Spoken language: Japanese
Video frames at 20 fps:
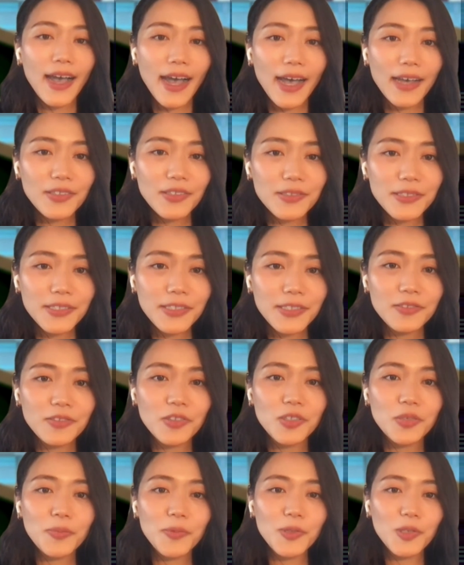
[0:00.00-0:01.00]
ハードスキル
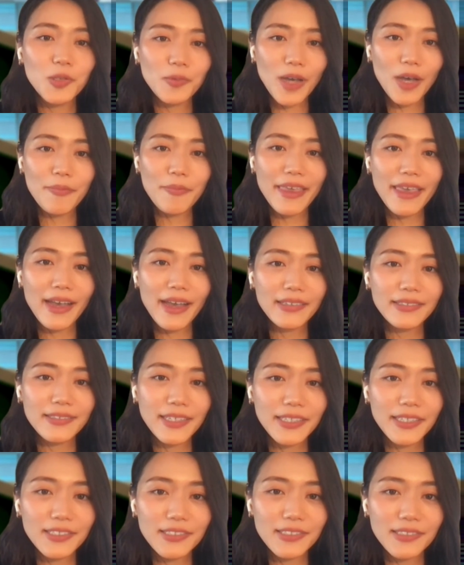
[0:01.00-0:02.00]
というものは明白
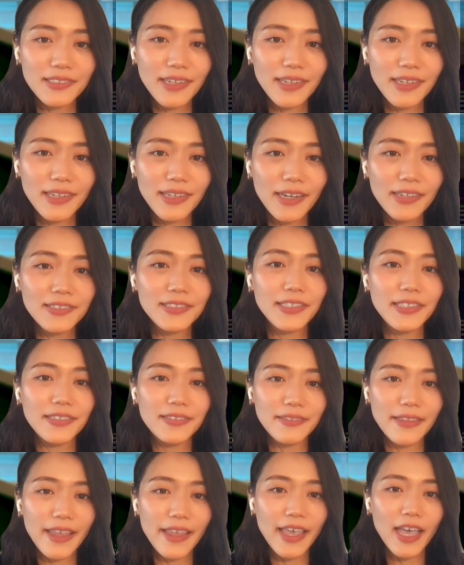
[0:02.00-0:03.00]
な基準がある
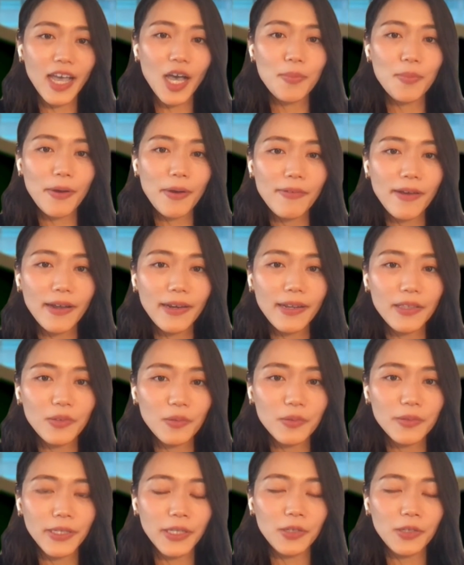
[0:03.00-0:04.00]
スキルで、幅はあれ
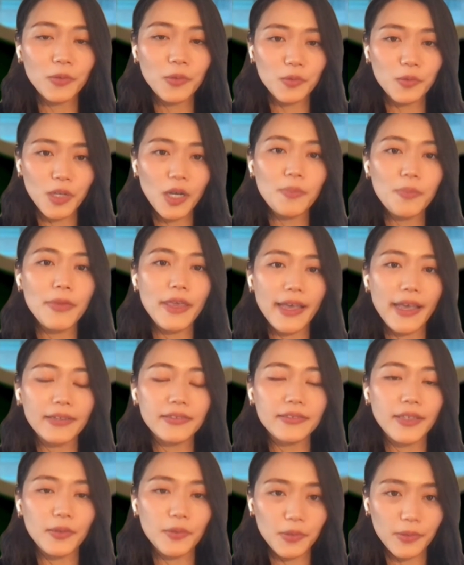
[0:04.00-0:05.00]
どできることが明
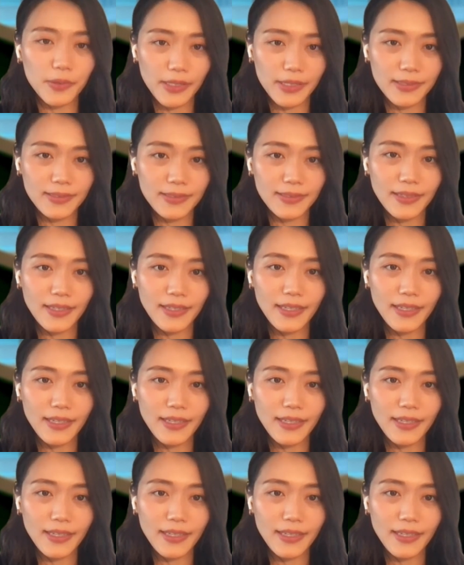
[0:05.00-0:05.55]
白なことです。